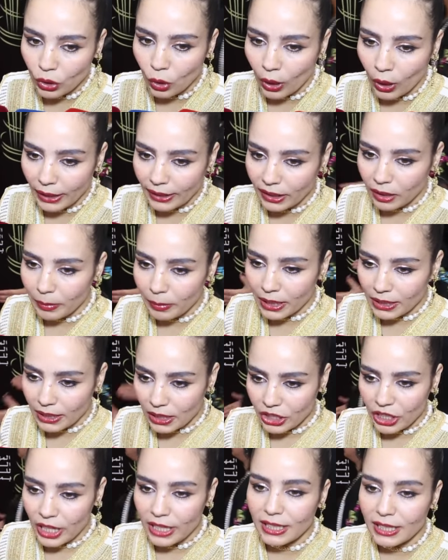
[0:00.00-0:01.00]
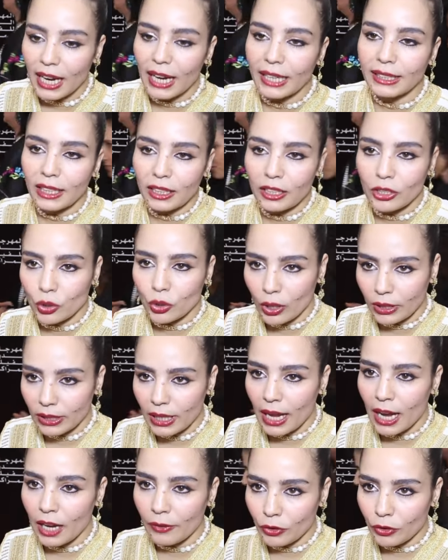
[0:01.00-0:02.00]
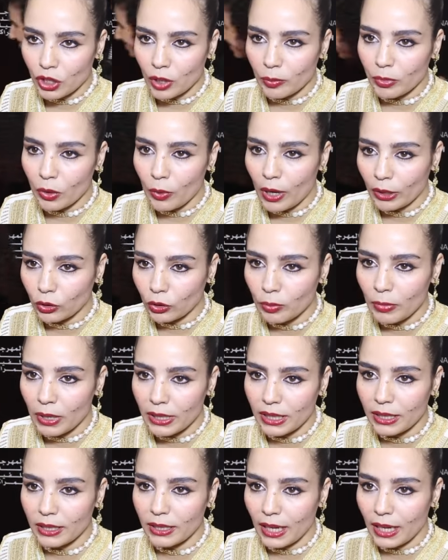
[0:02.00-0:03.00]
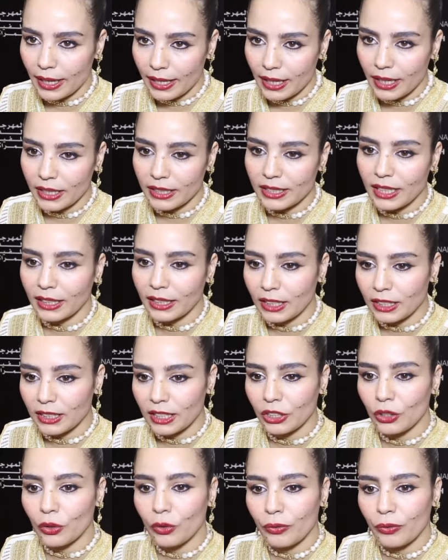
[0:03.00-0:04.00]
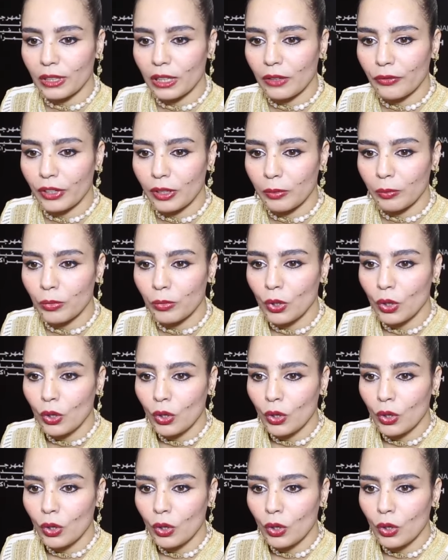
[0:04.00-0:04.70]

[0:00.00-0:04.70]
اقدم هذه الجائزه ايضا لشهداء 1981 لانني تحدثت عليهم في هذا الفيلم